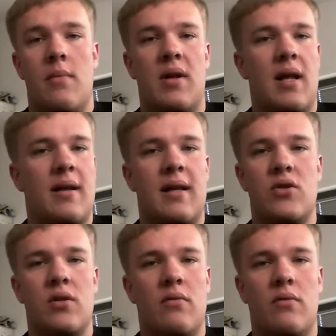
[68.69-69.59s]
Bin leider
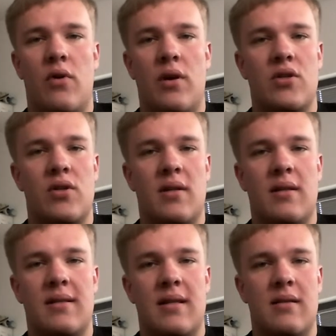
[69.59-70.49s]
gestern und
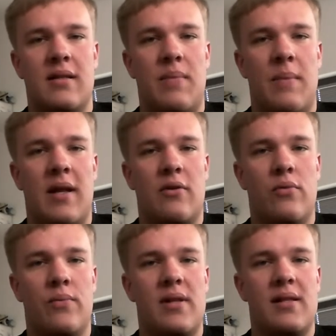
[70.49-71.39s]
vorgestern sind bei meinen
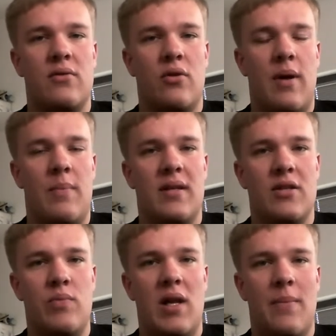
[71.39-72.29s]
Kumpels oder bei mir
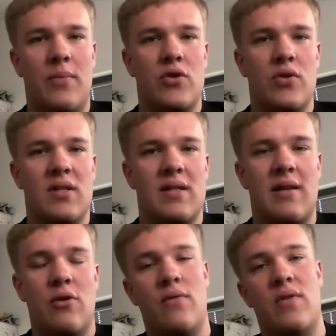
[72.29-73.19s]
das Spiel abgestürzt,
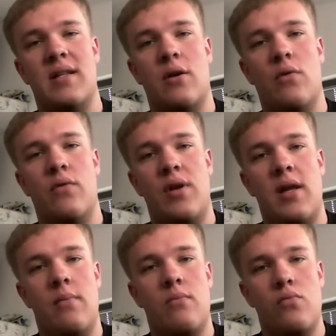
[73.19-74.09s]
deswegen konnten wir nicht
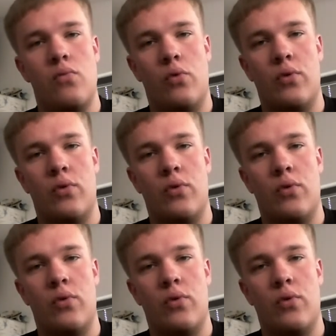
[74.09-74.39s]
aufnehmen.